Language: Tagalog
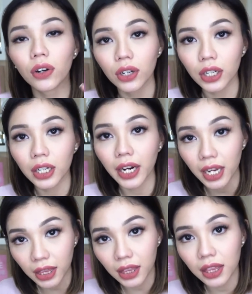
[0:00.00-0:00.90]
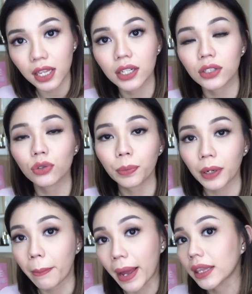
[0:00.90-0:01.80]
colorette na
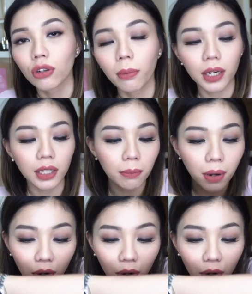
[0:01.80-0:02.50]
super matte. Sobrang niyang